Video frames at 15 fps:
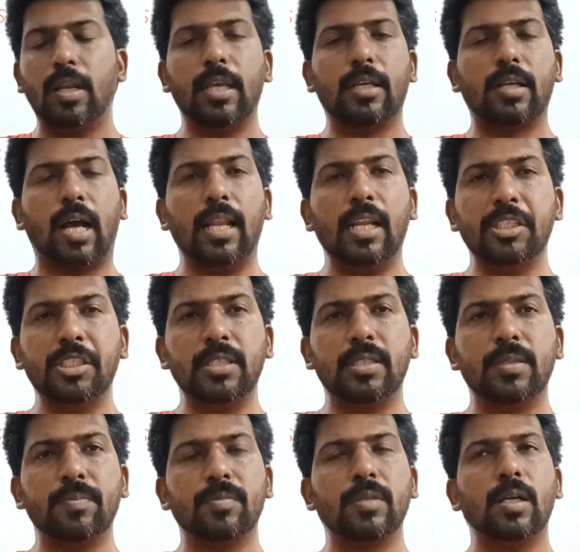லைக்
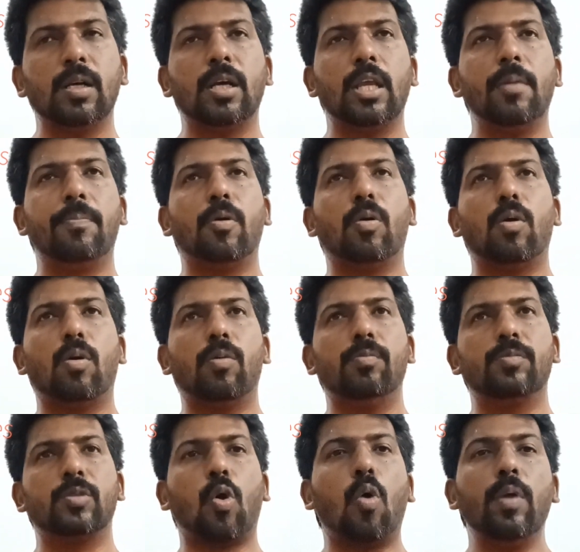அலர்ஜிஸ் இப்போது
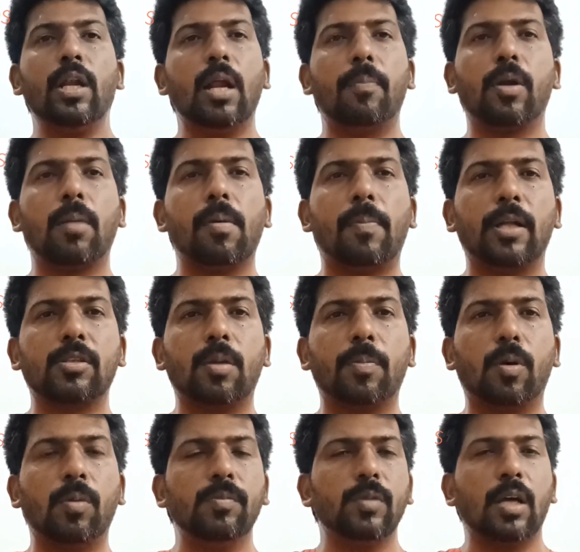கோவிடில் அப்போ நம்ம
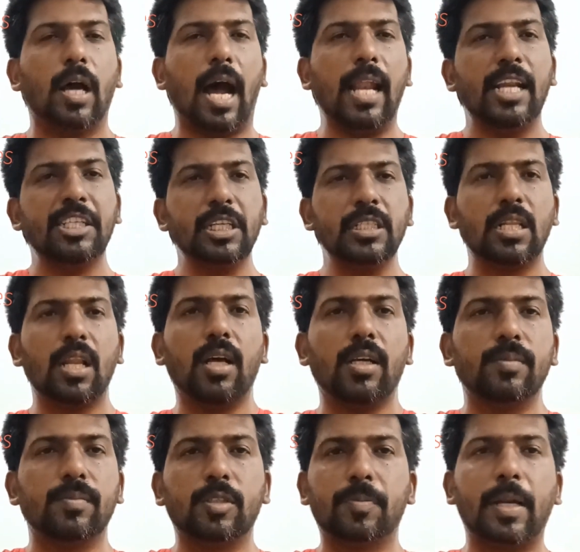பார்த்துருப்போம்
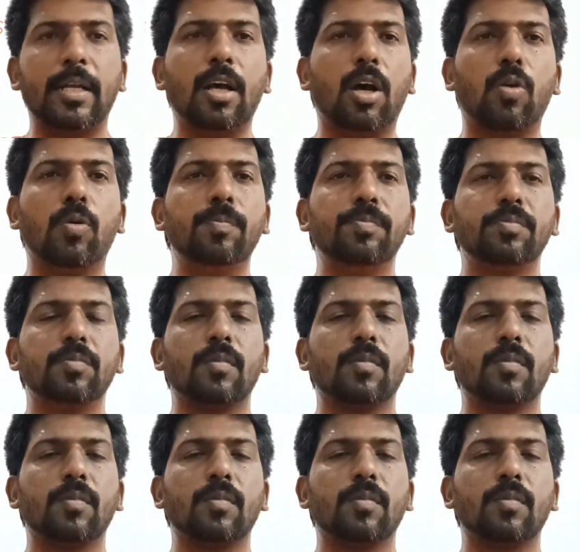அலர்ஜிஸ்லாம் ஸ்ப்ரெட் ஆகும்